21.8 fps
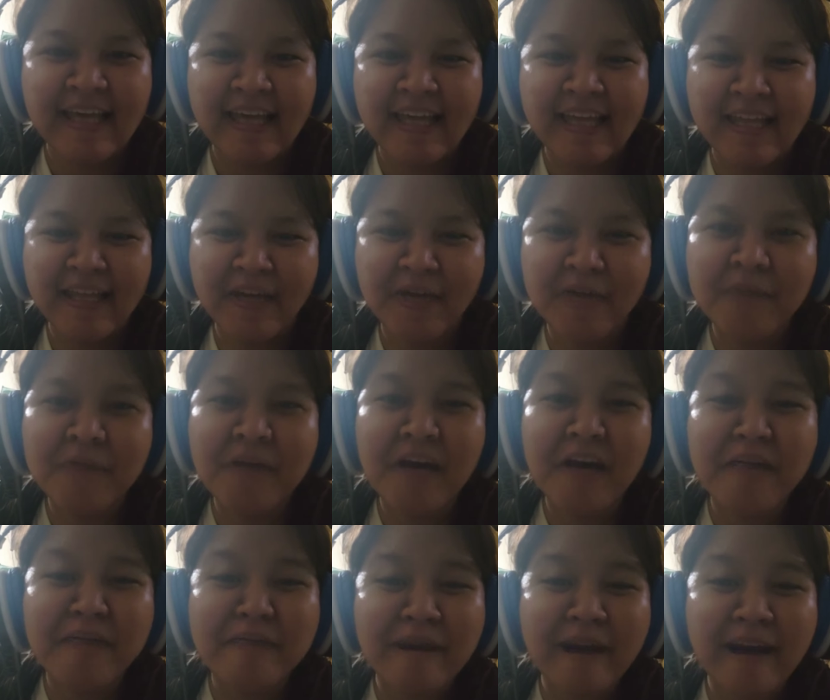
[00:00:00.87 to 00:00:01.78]
Hello
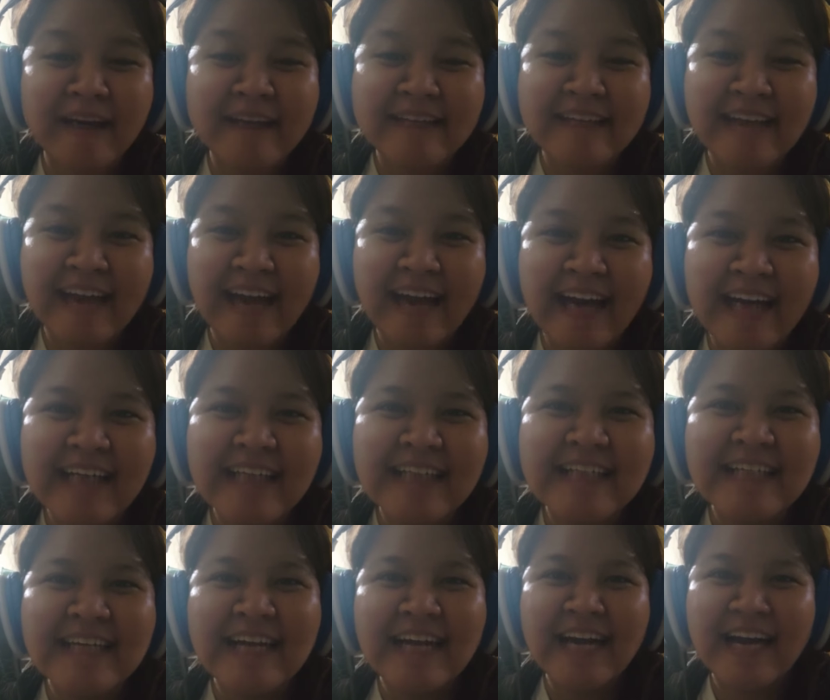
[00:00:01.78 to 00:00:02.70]
mga bata!
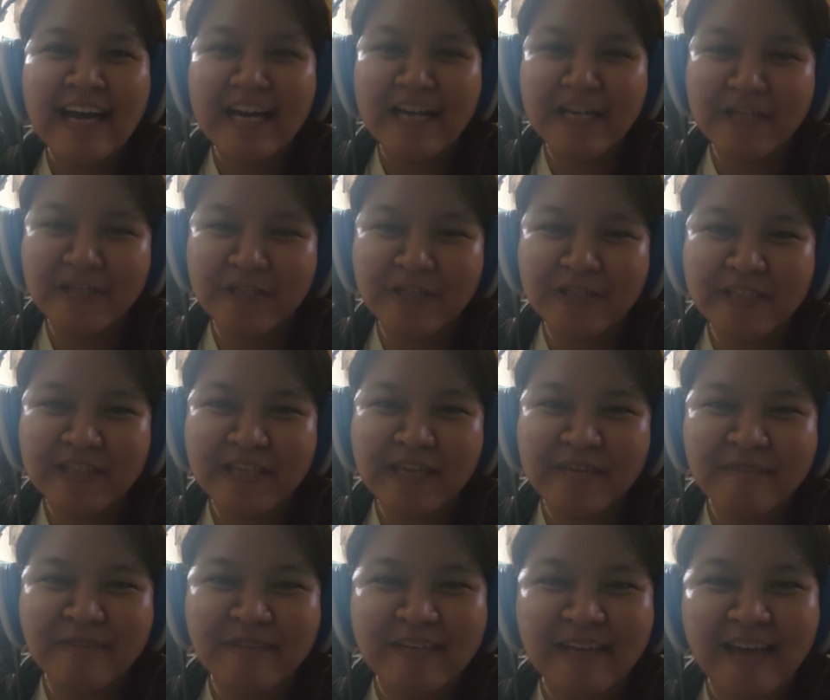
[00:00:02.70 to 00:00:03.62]
Ngayon
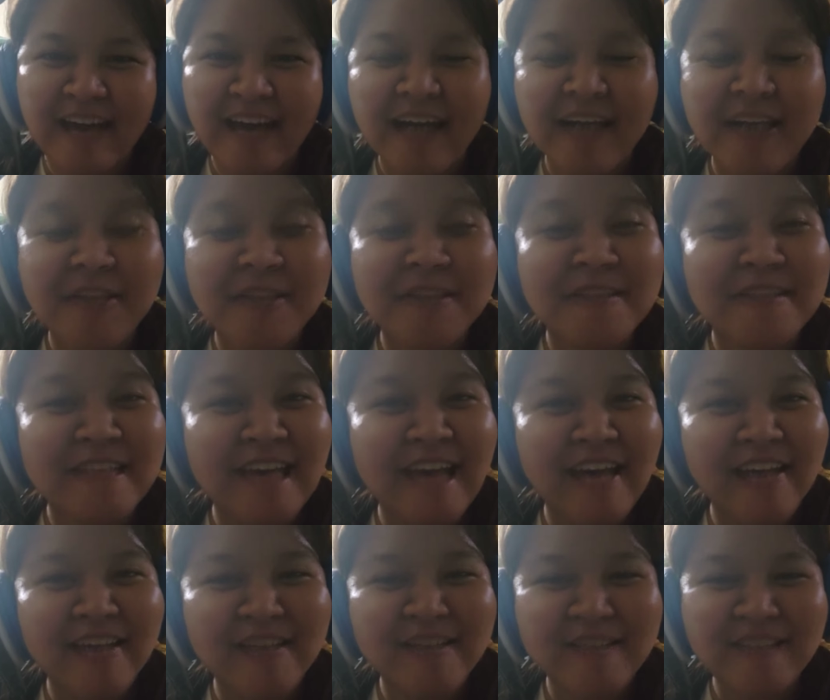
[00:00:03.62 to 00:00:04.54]
ay magkakaroon
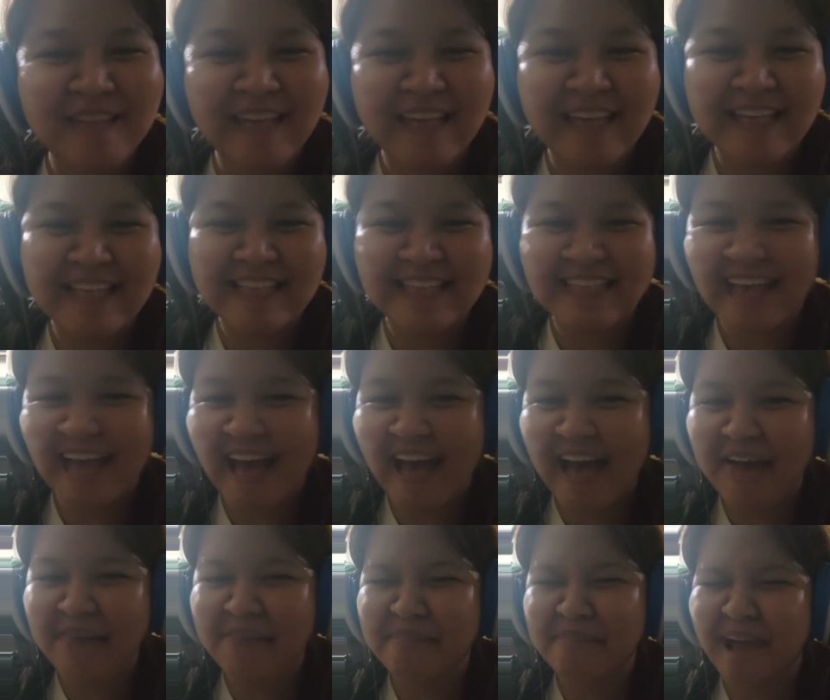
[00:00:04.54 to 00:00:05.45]
tayo ng
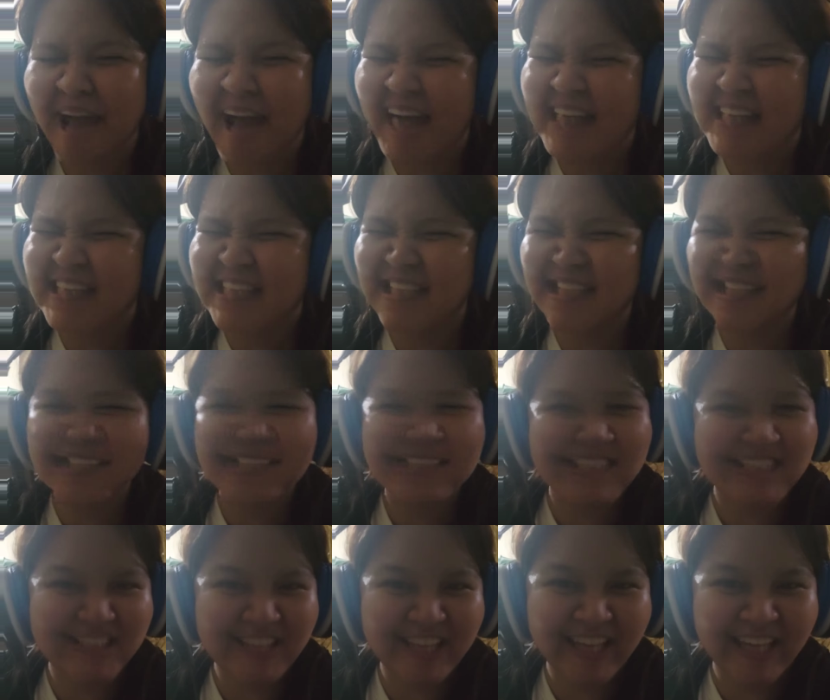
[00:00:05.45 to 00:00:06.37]
isang magic
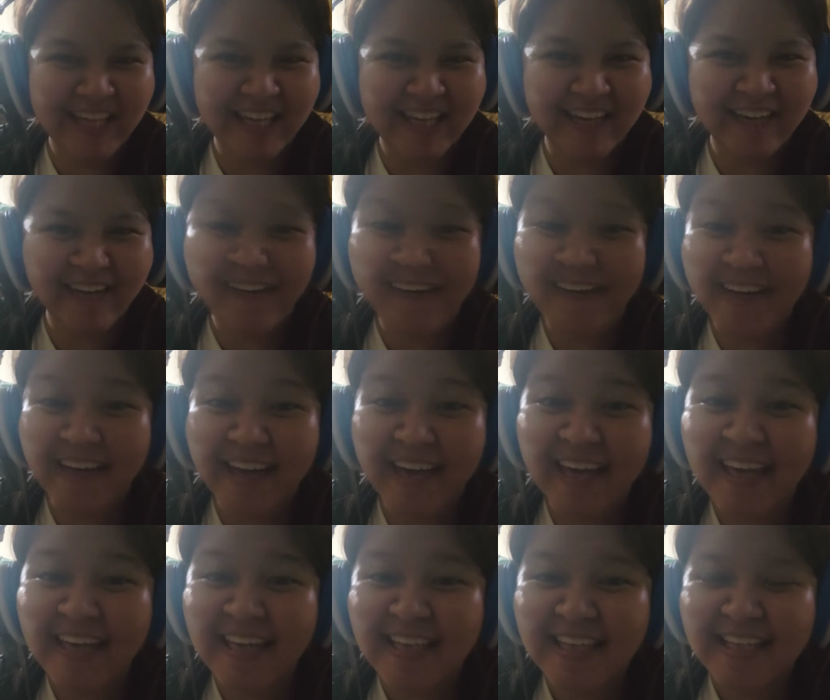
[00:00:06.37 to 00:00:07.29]
trick.
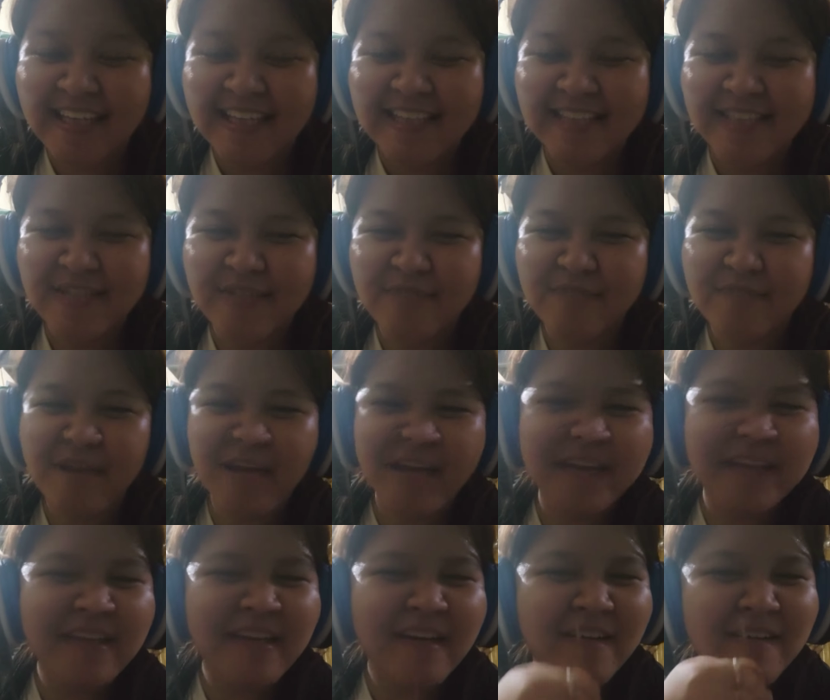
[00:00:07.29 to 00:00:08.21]
Okay? So,
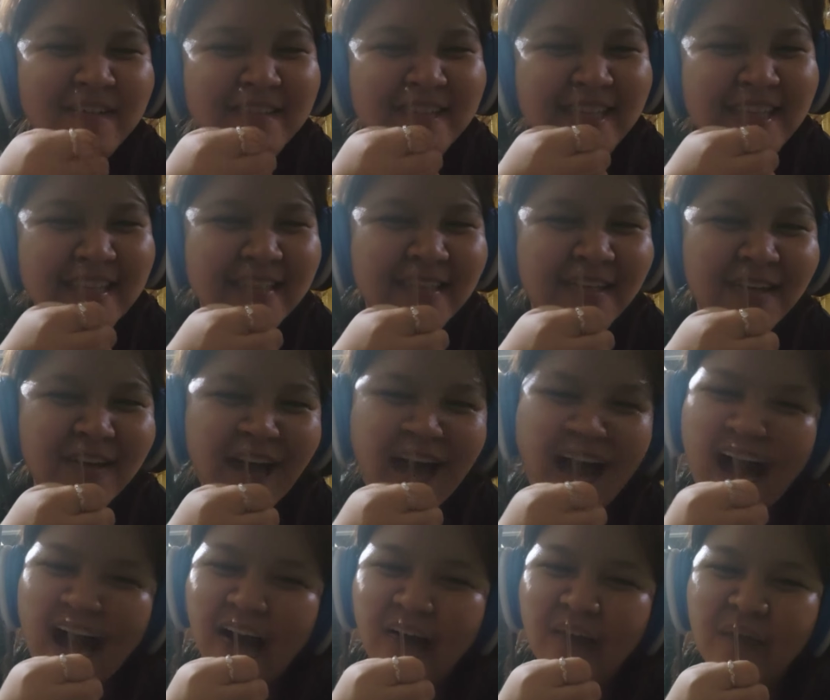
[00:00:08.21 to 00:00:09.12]
meron ako ditong
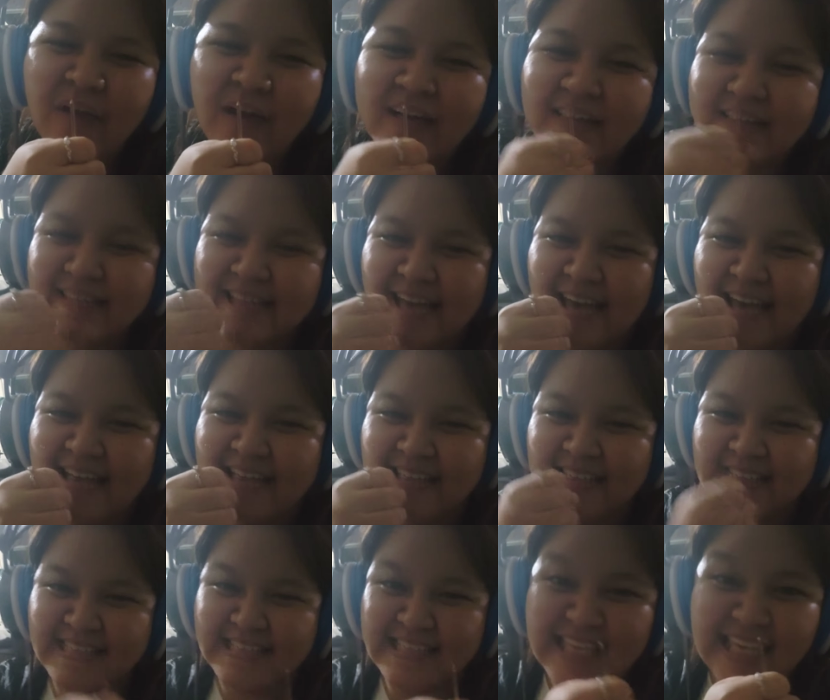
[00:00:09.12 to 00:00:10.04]
hawak na
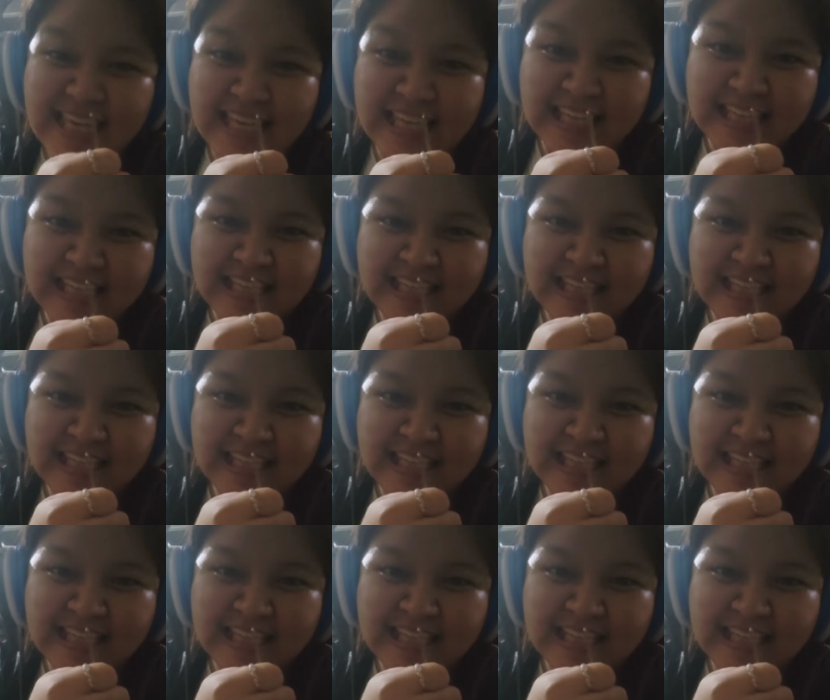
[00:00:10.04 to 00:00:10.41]
stick.